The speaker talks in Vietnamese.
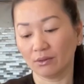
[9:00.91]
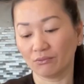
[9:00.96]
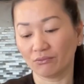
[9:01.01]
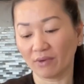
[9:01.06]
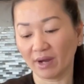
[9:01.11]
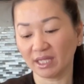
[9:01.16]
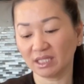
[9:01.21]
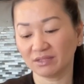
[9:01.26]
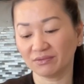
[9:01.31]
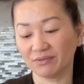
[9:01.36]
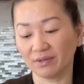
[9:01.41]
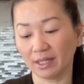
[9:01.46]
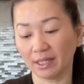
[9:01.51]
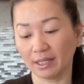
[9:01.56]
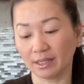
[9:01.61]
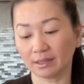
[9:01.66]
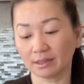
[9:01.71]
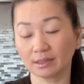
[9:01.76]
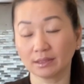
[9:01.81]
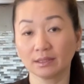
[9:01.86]
này cứ chỉ
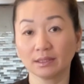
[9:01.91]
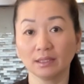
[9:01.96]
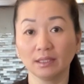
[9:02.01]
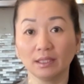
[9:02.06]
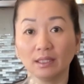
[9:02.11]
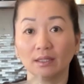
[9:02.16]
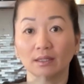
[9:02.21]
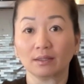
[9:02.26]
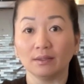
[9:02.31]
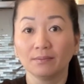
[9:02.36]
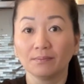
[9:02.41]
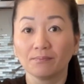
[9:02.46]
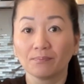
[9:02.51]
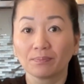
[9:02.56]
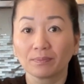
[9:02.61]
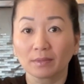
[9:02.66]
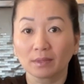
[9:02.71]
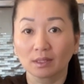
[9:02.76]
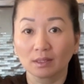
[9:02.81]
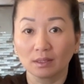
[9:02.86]
rice
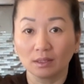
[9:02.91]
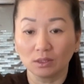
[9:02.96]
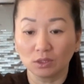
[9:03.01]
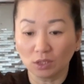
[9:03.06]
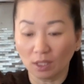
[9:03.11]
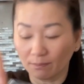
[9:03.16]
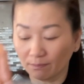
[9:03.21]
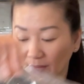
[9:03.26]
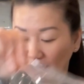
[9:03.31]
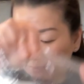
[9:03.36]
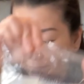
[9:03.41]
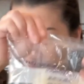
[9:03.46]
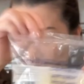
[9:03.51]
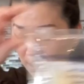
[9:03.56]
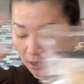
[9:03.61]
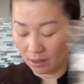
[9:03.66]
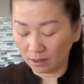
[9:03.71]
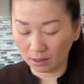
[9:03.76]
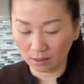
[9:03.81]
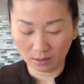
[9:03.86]
flakes và phết của
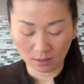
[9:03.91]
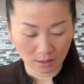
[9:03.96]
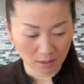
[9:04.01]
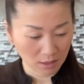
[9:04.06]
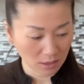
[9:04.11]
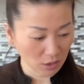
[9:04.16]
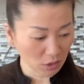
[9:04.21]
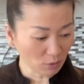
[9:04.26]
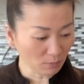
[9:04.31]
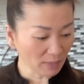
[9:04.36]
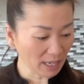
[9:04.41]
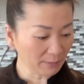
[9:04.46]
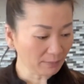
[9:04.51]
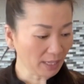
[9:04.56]
chọp bài này.